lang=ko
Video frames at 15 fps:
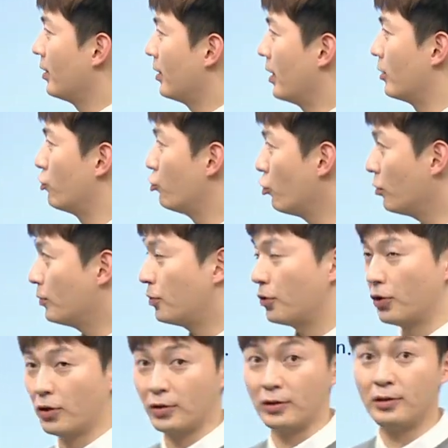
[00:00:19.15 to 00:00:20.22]
예,
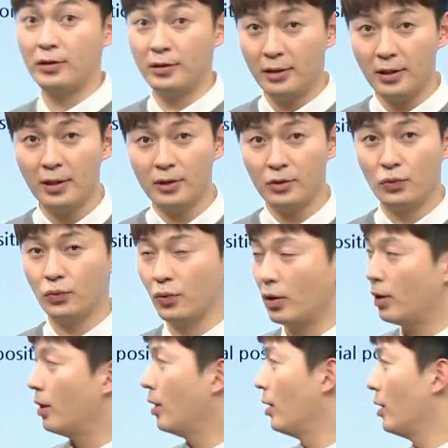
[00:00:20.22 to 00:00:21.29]
주어부터요. 특이한
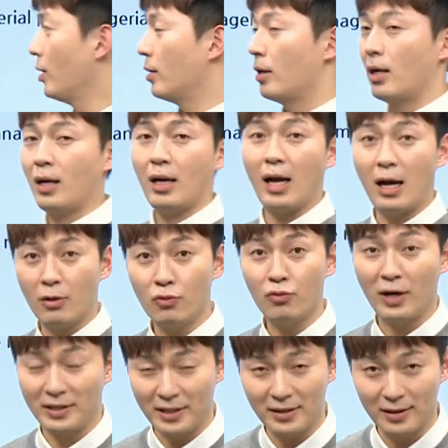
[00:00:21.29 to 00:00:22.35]
주어. 한국
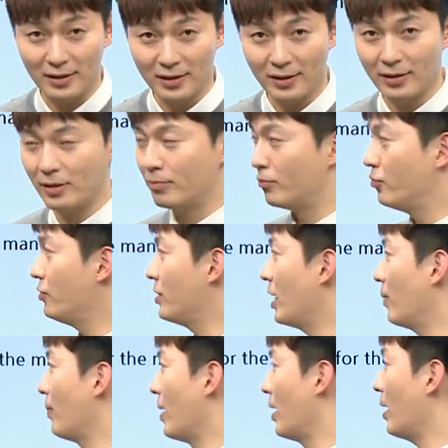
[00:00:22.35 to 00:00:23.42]
학생들은
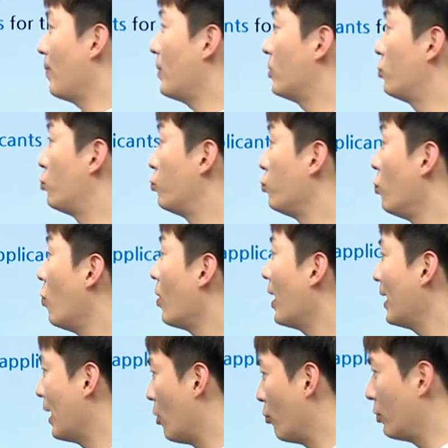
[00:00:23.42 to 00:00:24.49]
문장 맨 앞에
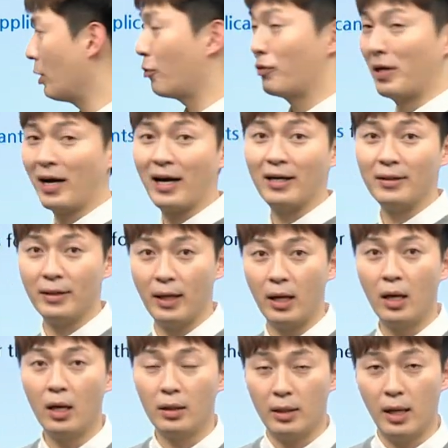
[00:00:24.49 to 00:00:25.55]
주어가 나온다고 생각하는데
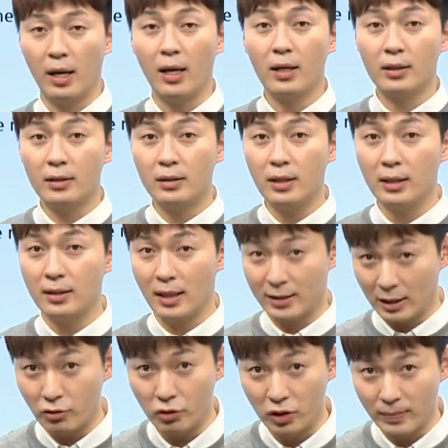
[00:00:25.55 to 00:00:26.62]
예, 그게
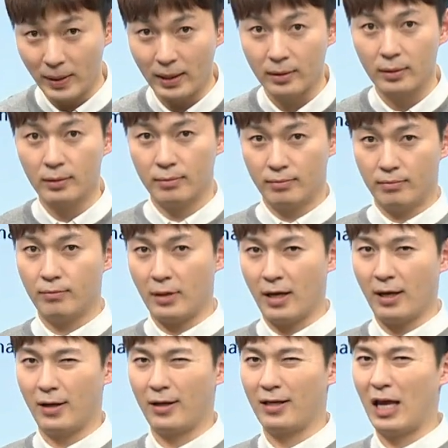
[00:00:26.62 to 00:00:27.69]
대다수지만
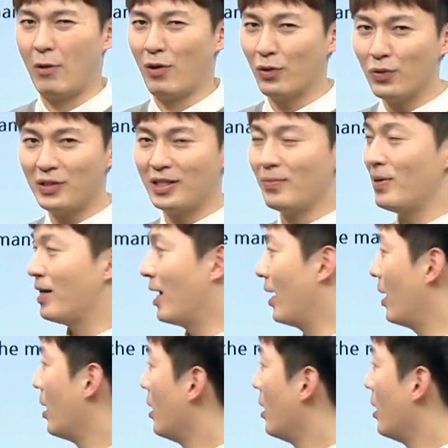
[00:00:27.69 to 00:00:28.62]
예, 예외도 있습니다.